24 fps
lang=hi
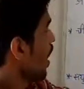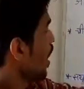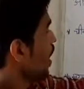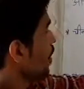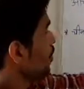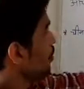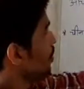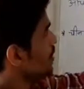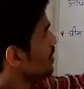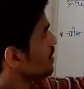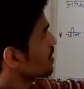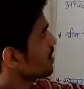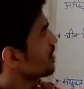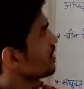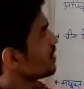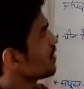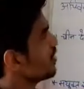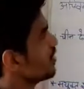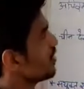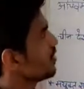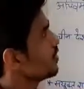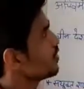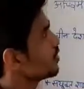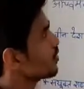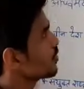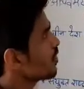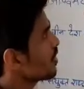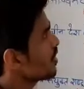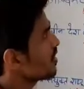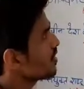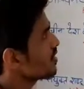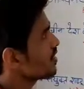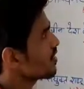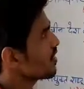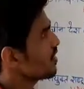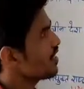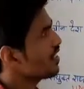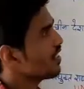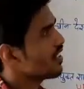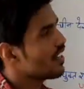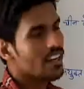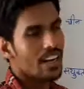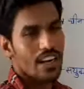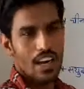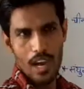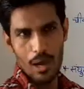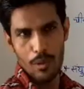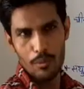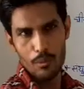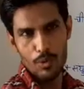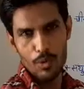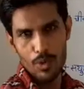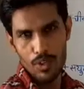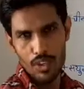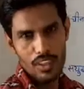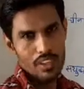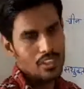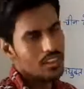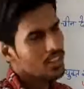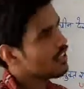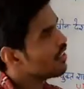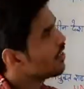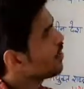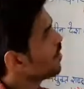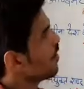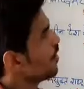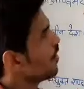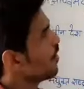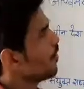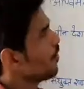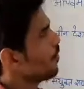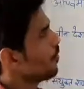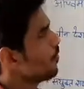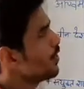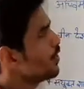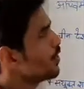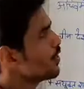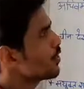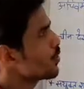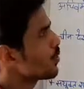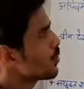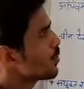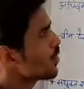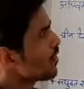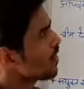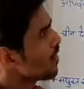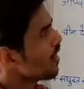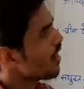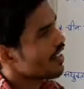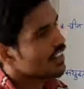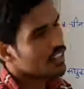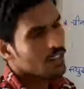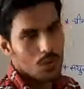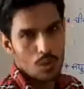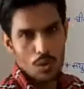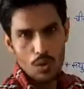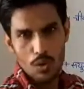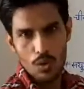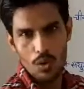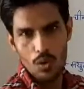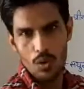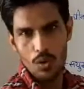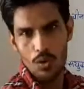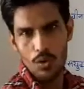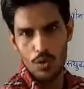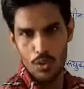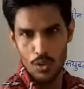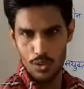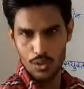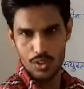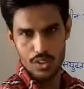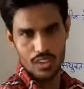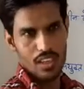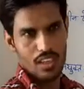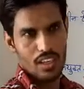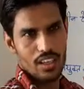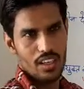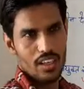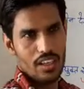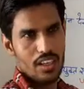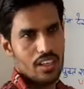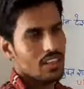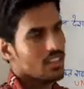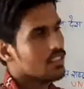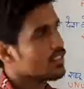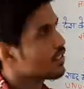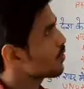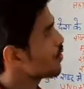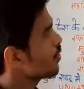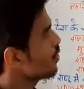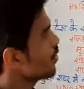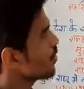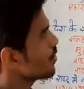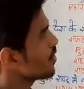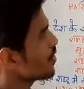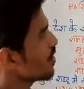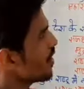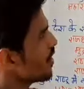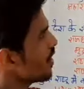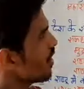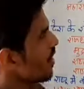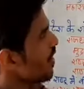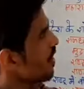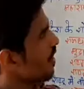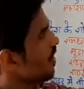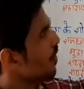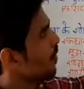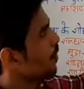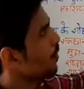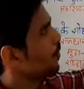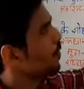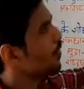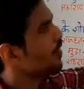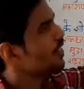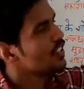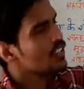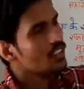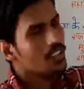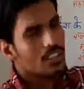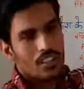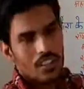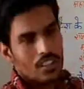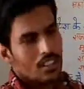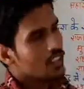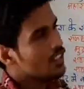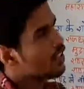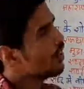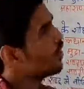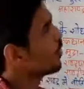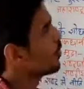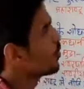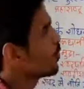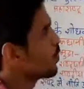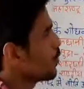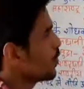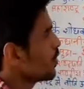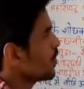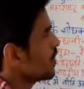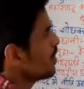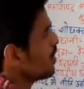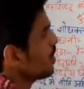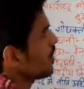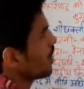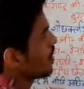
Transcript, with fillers: एमएस जनरल इंश्योरेंस के नए एमडी वी सूर्य नारायण को नियुक्त किया गया है किसको नियुक्त किया गया है वी सूर्य